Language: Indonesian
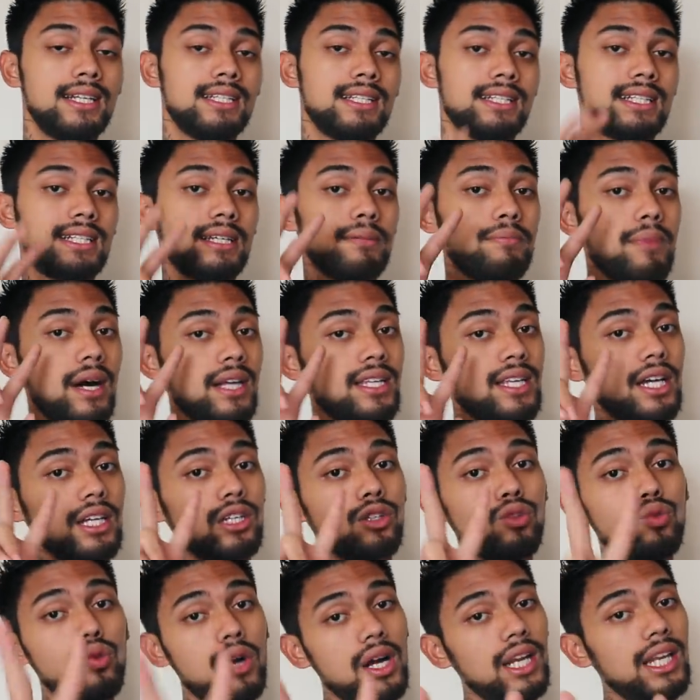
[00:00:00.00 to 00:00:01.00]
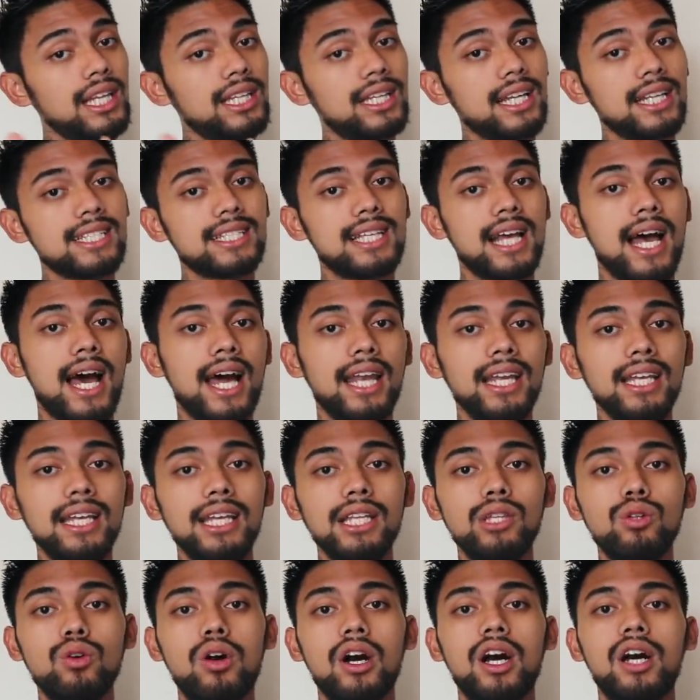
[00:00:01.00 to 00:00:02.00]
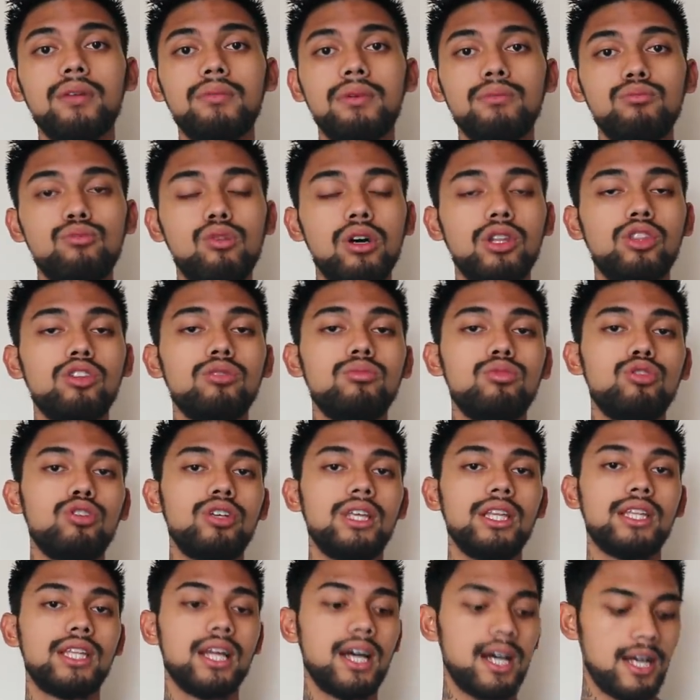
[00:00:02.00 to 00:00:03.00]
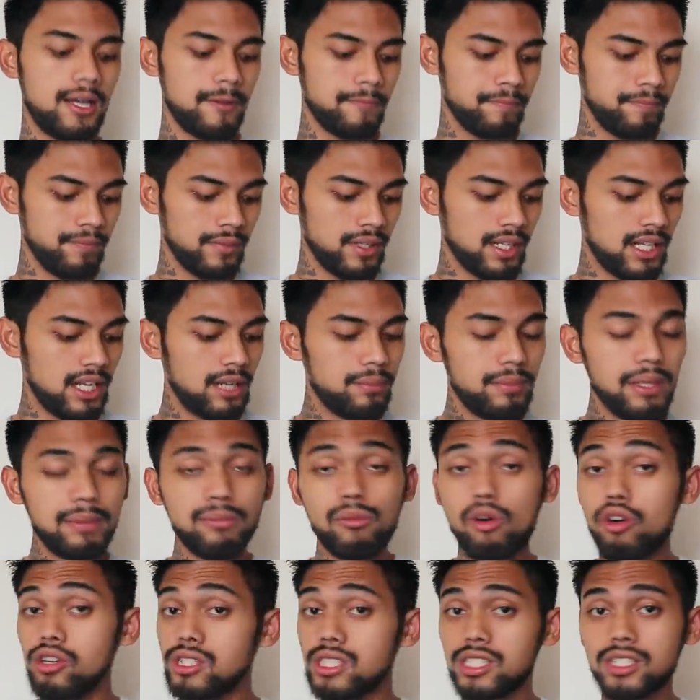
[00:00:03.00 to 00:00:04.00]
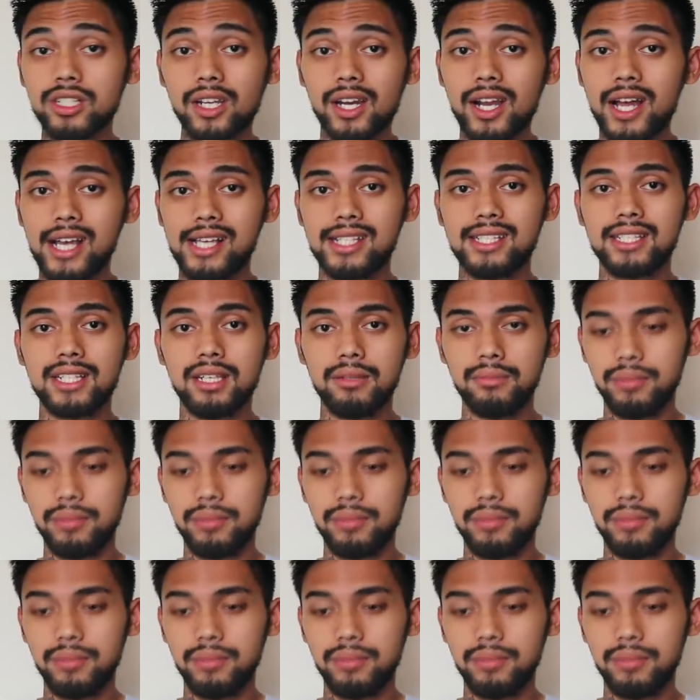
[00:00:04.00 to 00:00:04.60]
sebanyak 2 liter sehari itu akan membuat tubuh kita lebih moisturize,